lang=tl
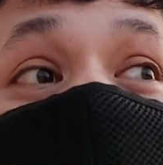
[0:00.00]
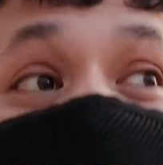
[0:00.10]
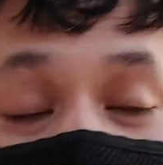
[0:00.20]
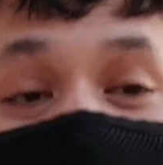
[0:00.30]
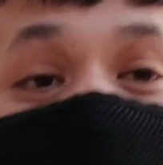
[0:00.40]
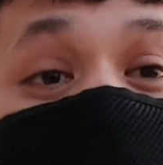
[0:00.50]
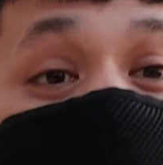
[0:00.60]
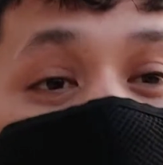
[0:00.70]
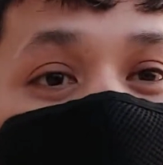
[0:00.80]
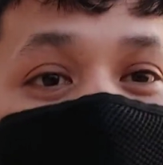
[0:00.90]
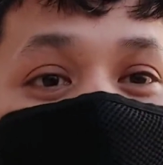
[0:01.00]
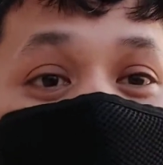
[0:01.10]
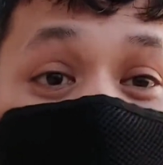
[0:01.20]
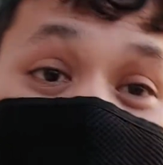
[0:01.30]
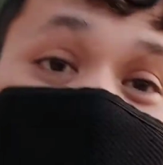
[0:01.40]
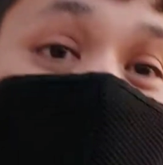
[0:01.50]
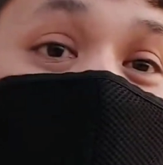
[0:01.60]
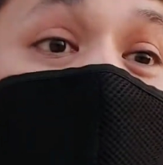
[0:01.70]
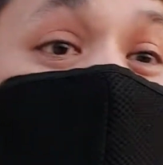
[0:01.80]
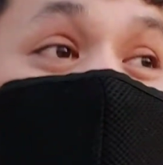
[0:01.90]
thank you so much
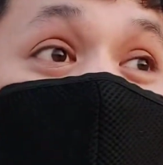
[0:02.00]
Saudi